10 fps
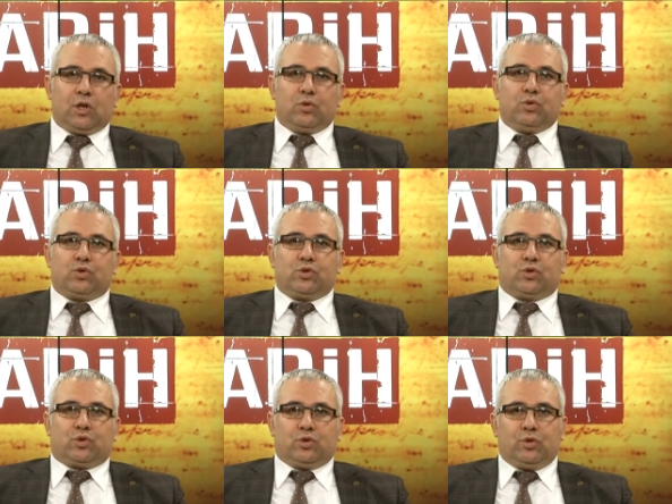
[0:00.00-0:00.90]

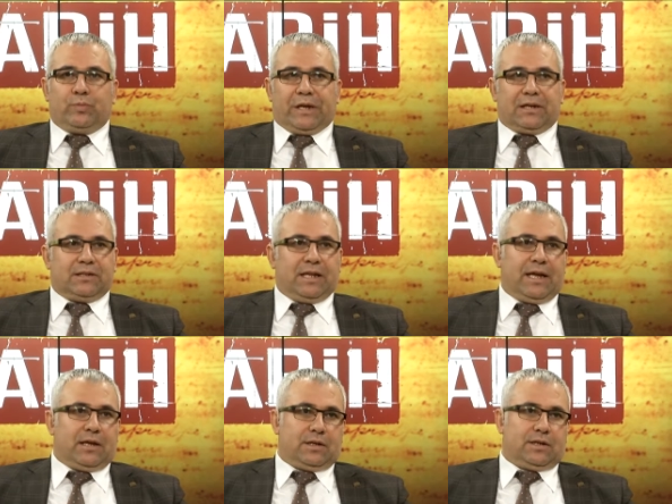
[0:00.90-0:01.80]
Üçüncüsü belki
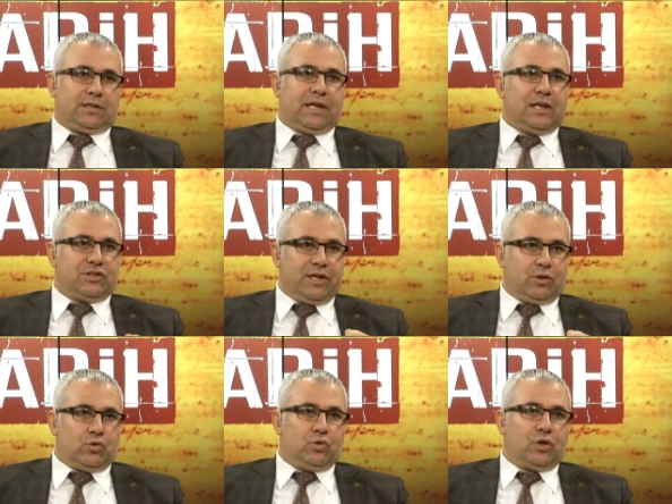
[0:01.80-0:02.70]
de e,
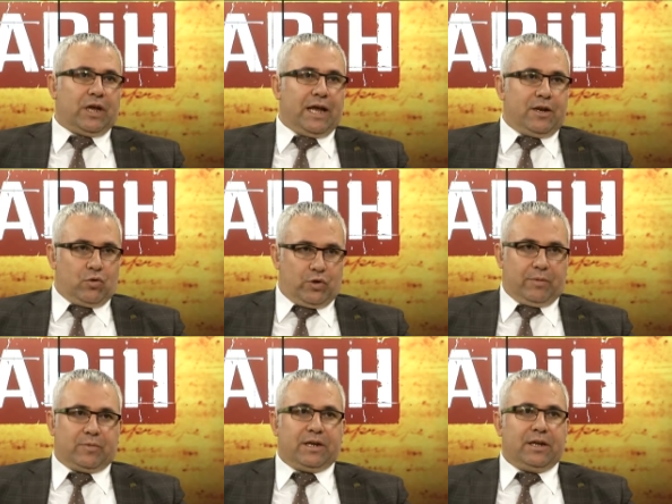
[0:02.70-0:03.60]
geleceğe dönük en
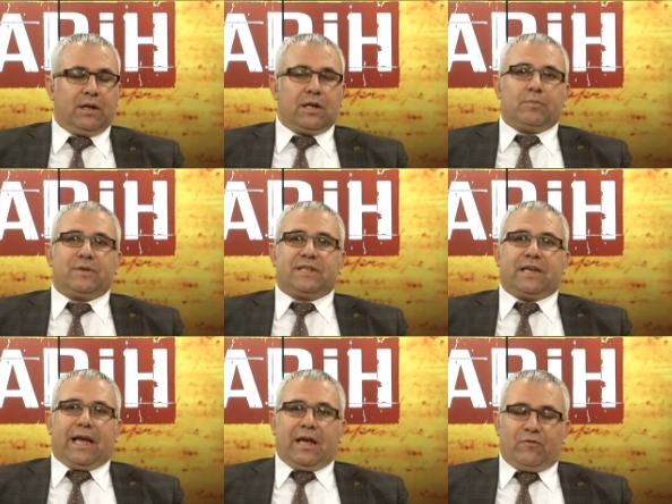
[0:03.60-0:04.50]
önemli,
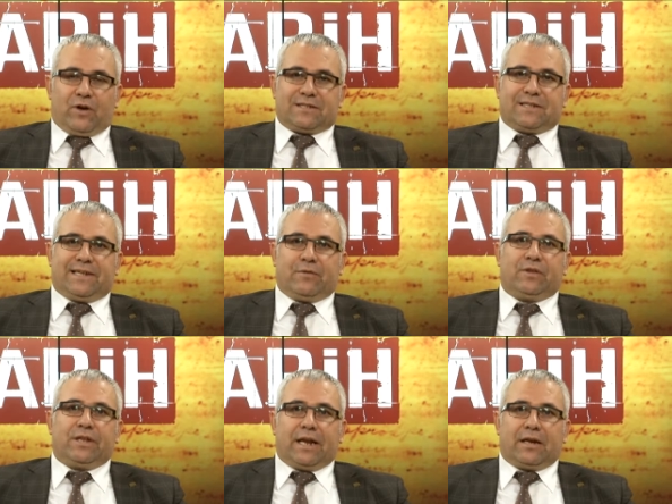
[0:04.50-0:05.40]
bizi en fazla
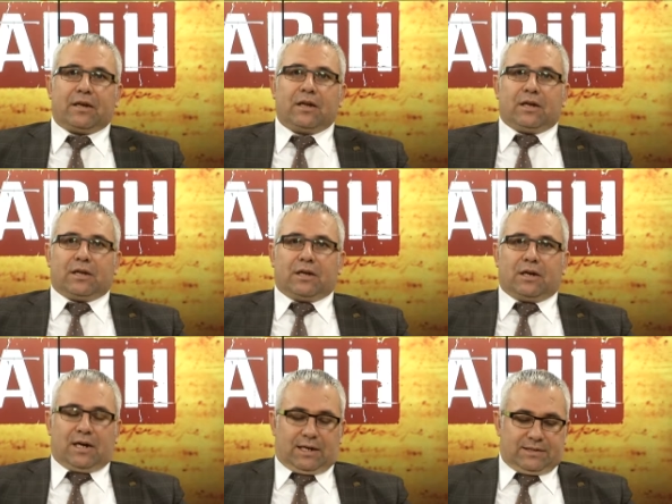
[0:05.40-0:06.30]
sevindiren e,
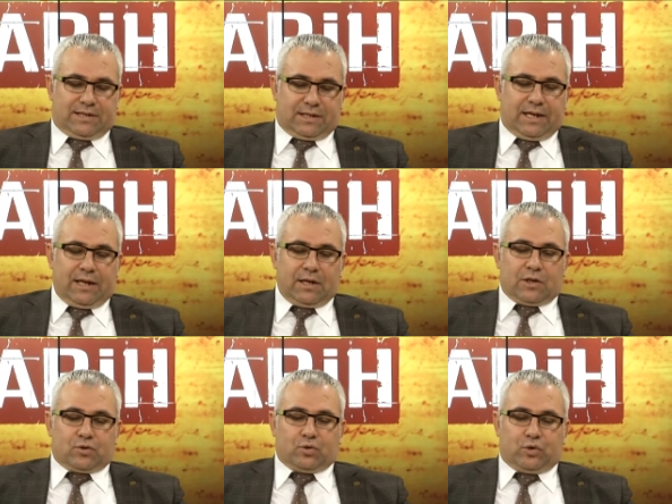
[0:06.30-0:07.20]
hadise de
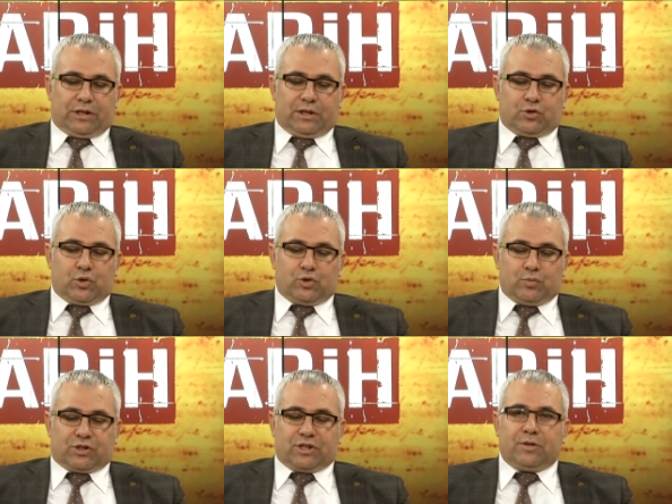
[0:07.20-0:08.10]
Suriye'de çözüm
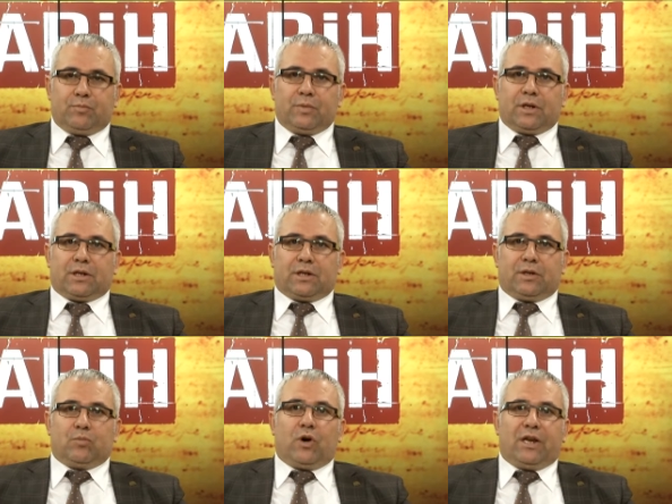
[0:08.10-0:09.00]
için
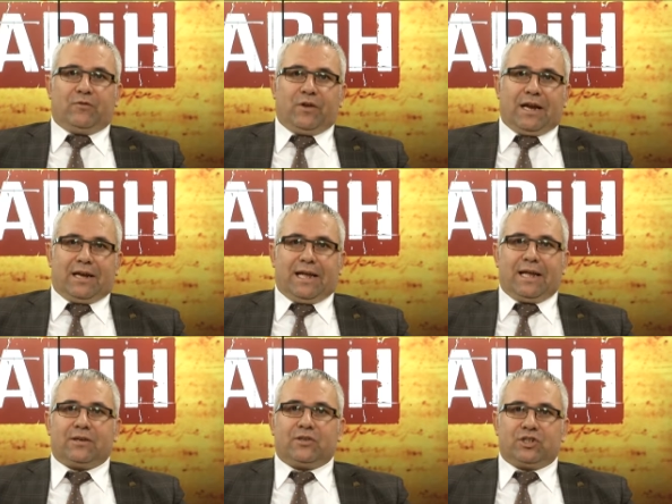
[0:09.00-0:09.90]
e,
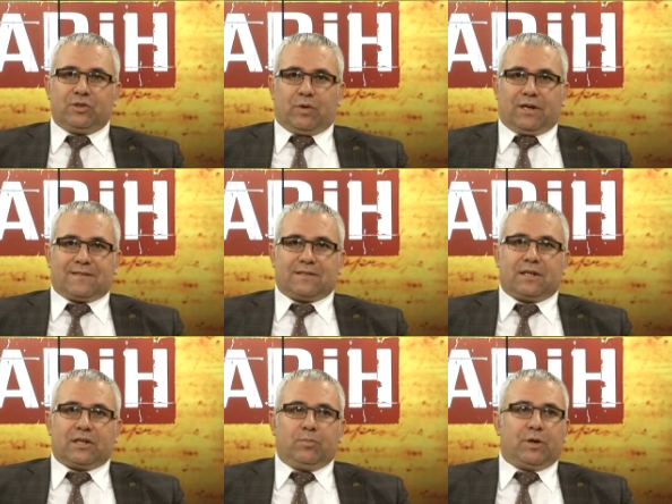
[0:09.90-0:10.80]
muhaliflerle rejim
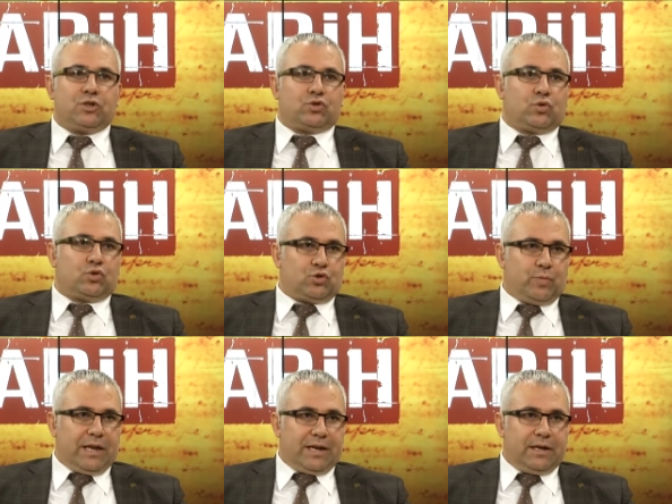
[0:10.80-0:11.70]
arasındaki barış
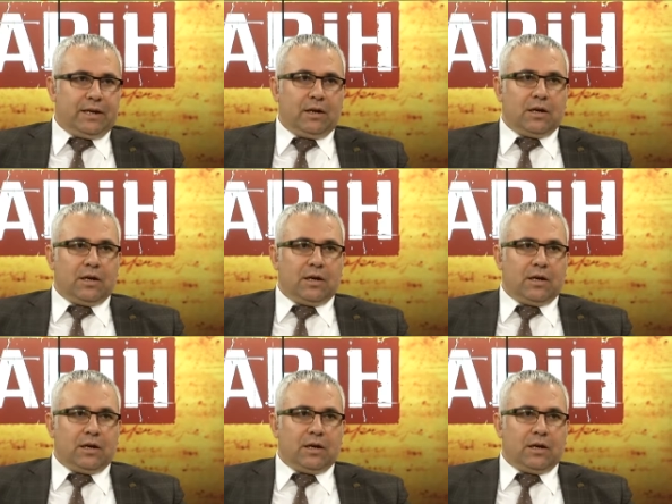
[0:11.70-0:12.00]
görüşmelerinin